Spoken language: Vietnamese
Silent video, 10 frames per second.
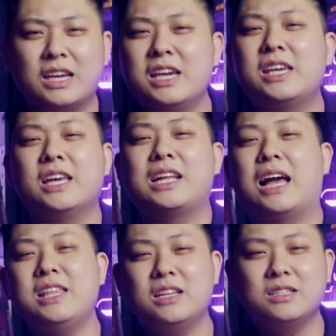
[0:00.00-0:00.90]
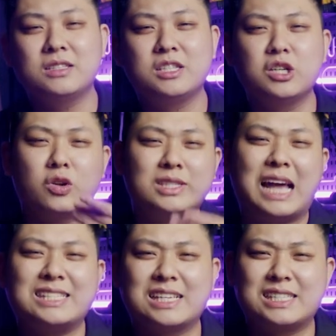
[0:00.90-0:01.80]
Ý kiến cá nhân nhưng nó
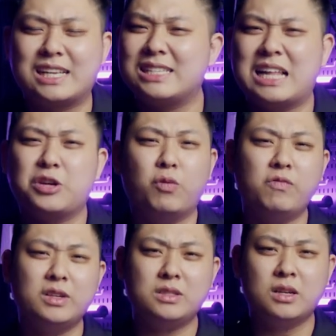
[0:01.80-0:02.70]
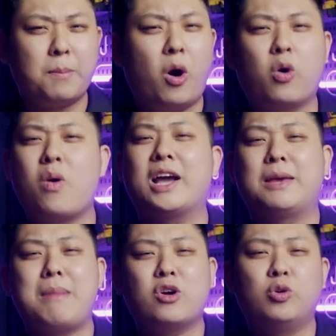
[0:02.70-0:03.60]
sai dành dành ra thì cũng vứt Bỏ qua
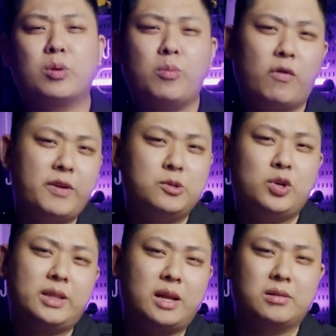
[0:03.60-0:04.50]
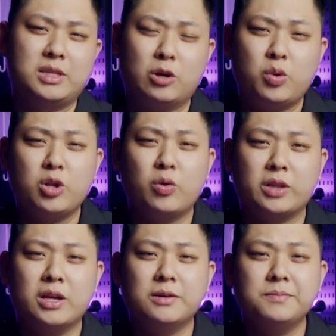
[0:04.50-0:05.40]
cái mác của một bộ phim truyền thể từ tiểu thuyết nổi tiếng